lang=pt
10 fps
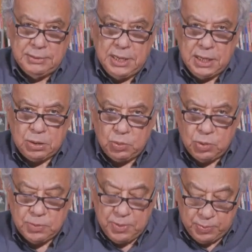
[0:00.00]
às
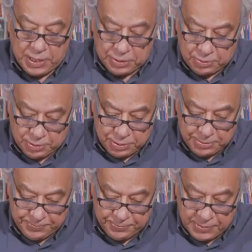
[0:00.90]
suas populações.